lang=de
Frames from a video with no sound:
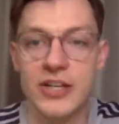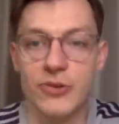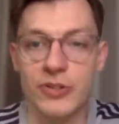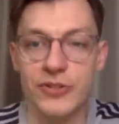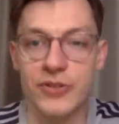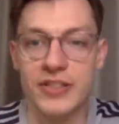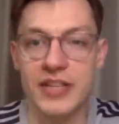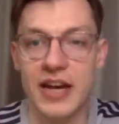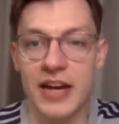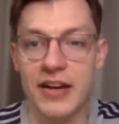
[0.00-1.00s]
Und ich würde
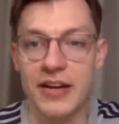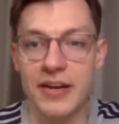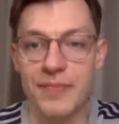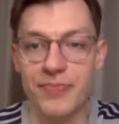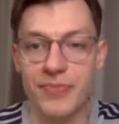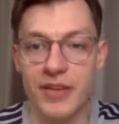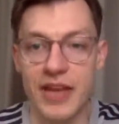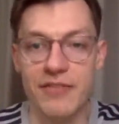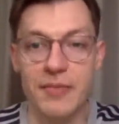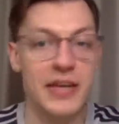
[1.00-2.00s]
sagen, ähm,
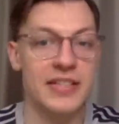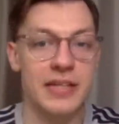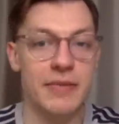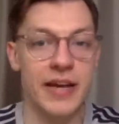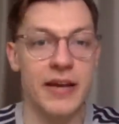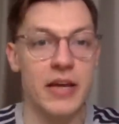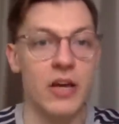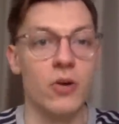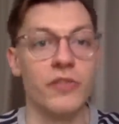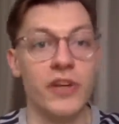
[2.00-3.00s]
ja, wir haben alles dabei
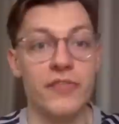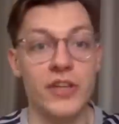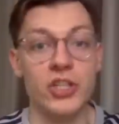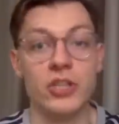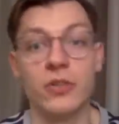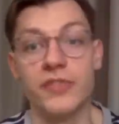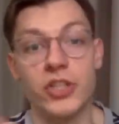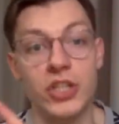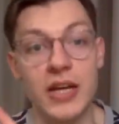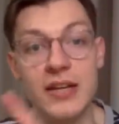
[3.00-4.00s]
und wir quatschen und wir
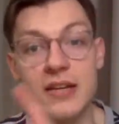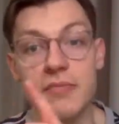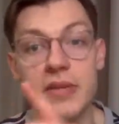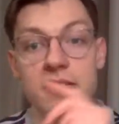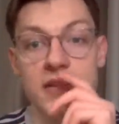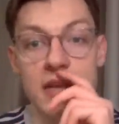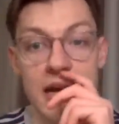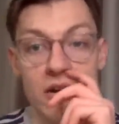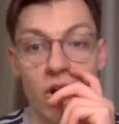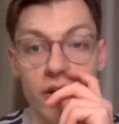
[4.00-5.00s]
starten mit
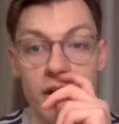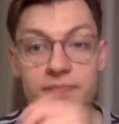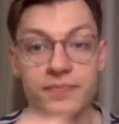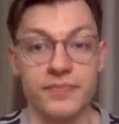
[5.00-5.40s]
Tag Heuer.